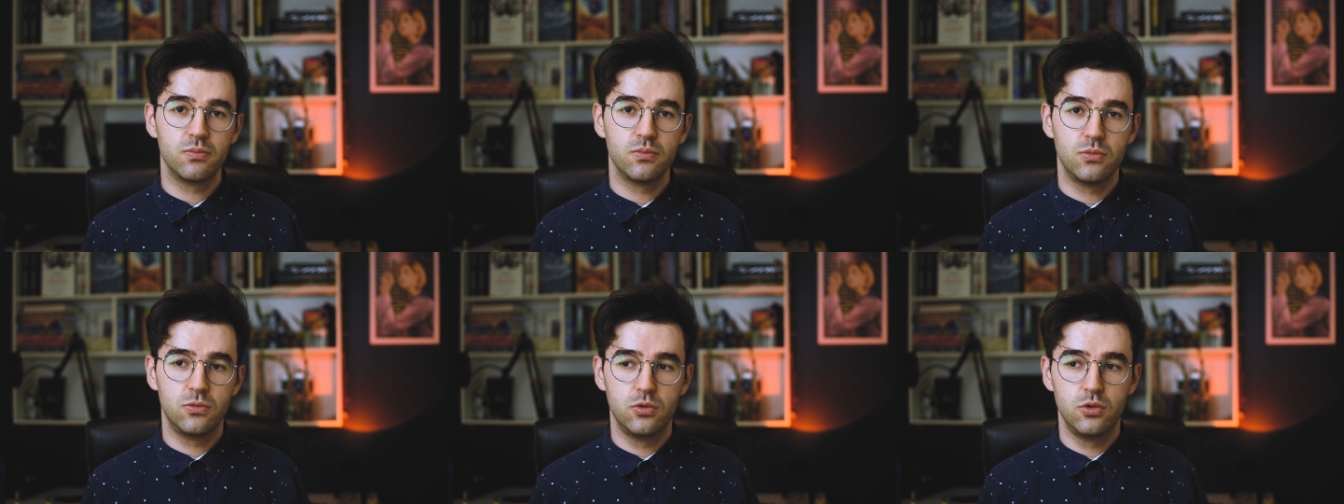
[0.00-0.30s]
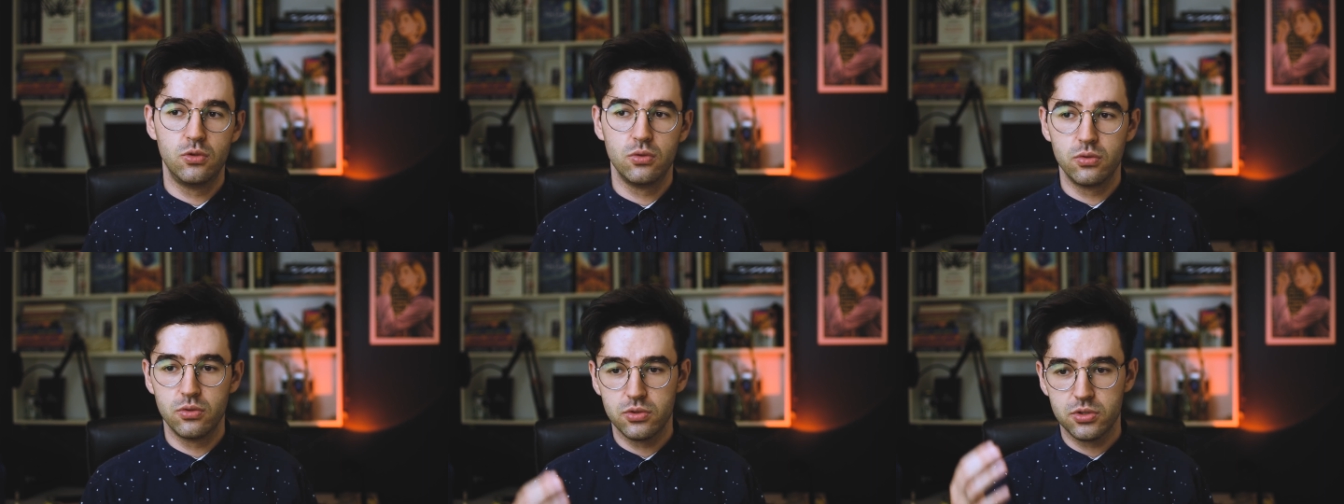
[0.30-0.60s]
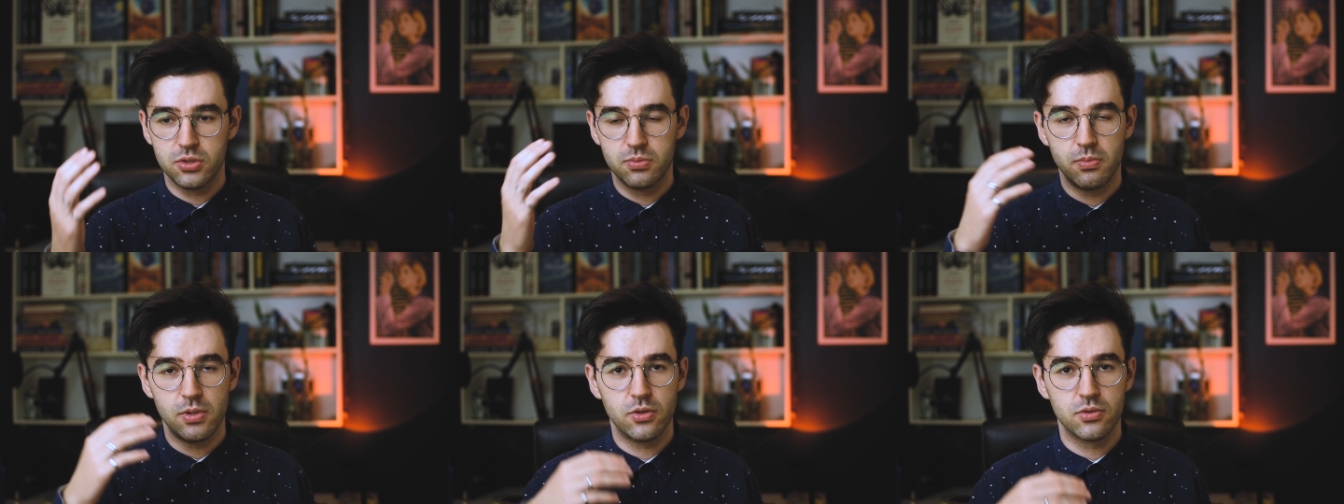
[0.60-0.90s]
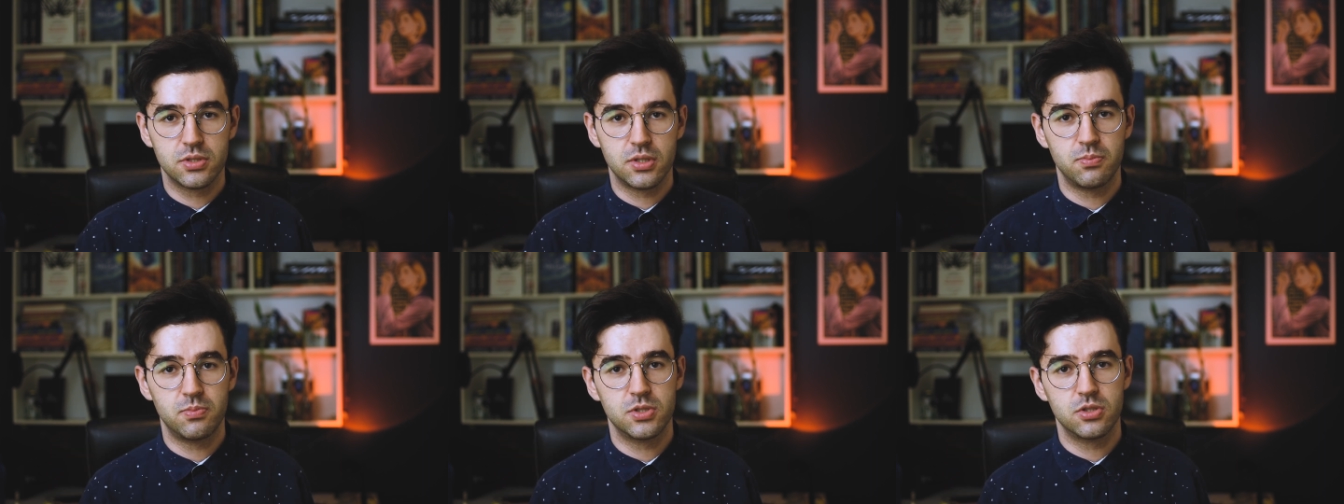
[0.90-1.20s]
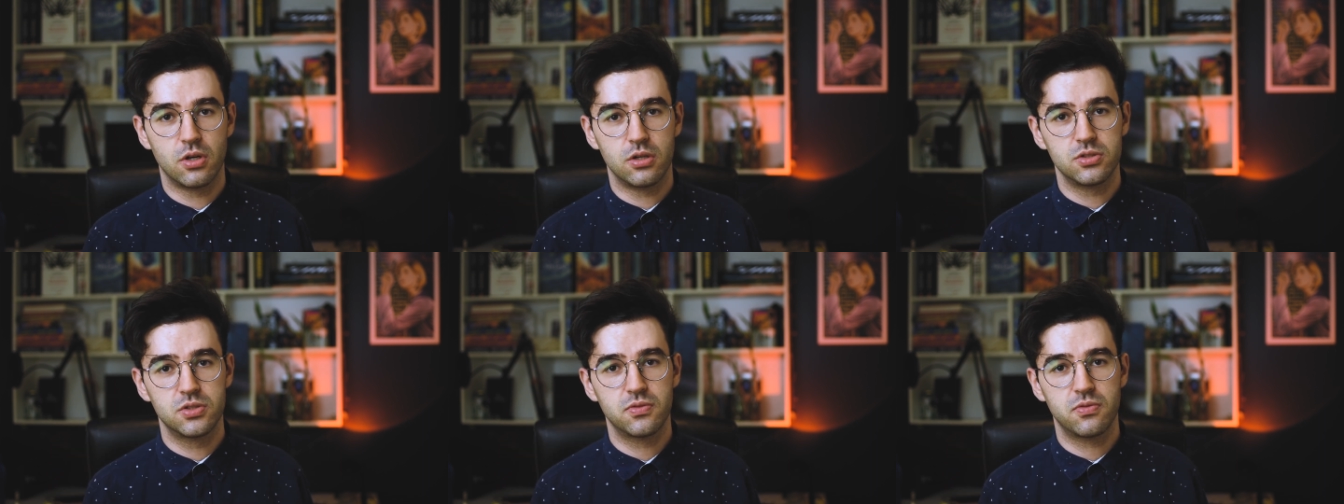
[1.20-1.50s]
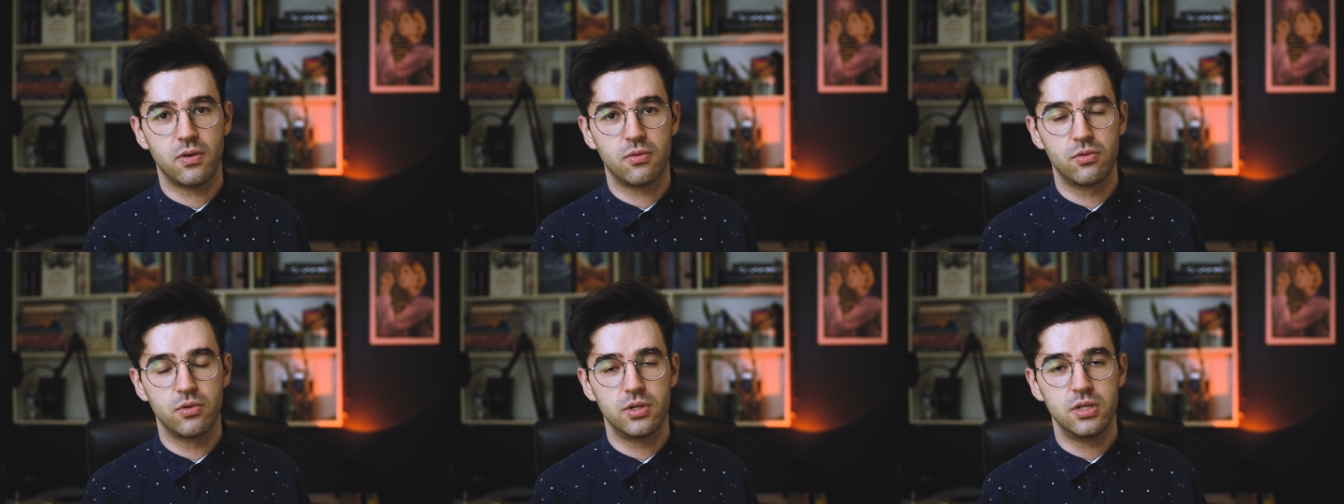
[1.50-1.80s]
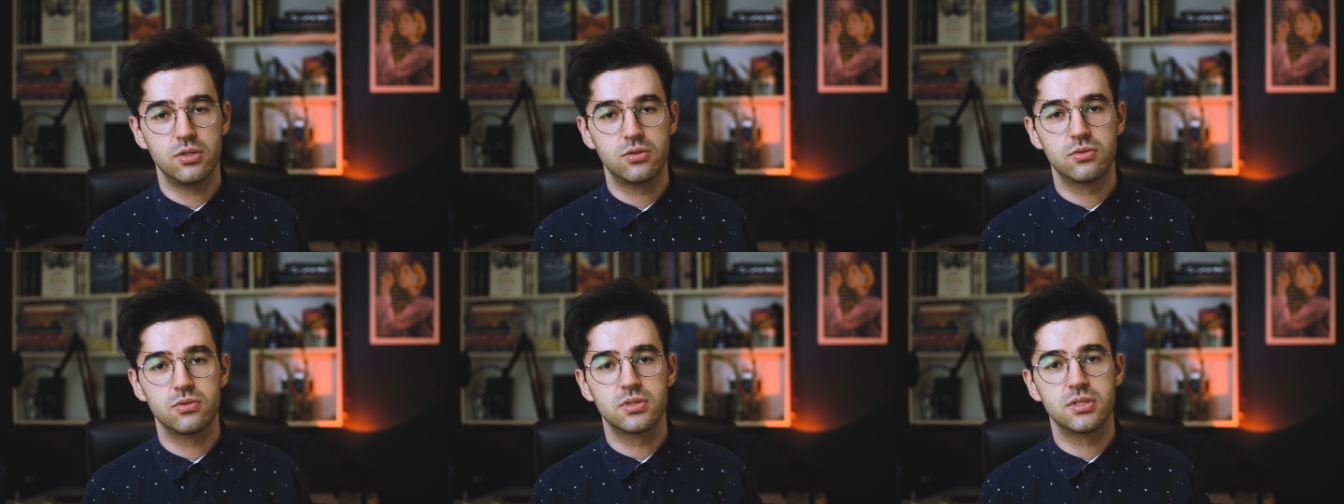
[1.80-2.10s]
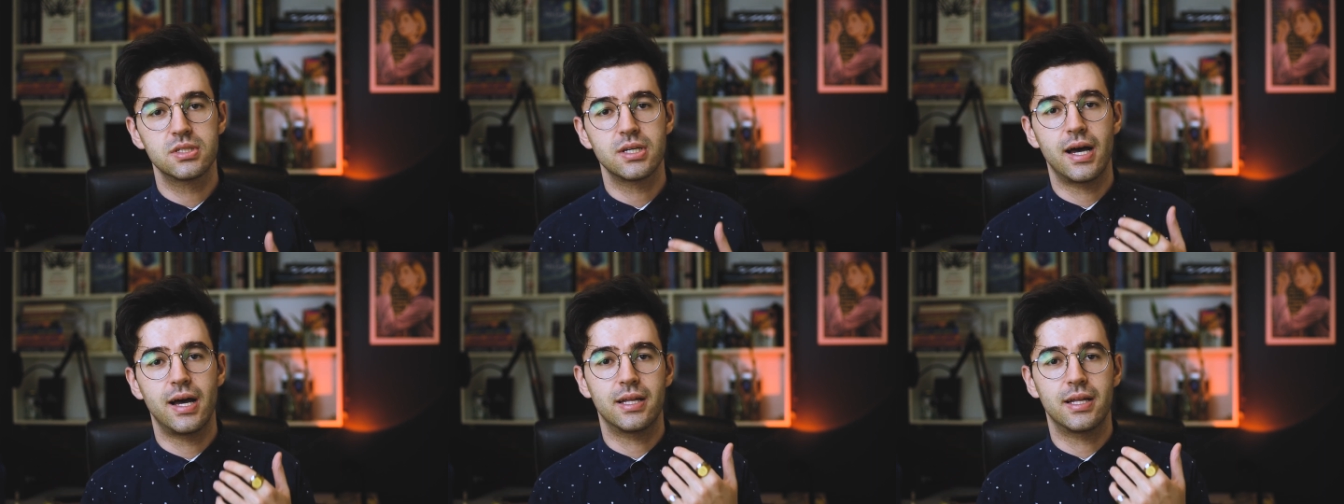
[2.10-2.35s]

dos meus episódios favoritos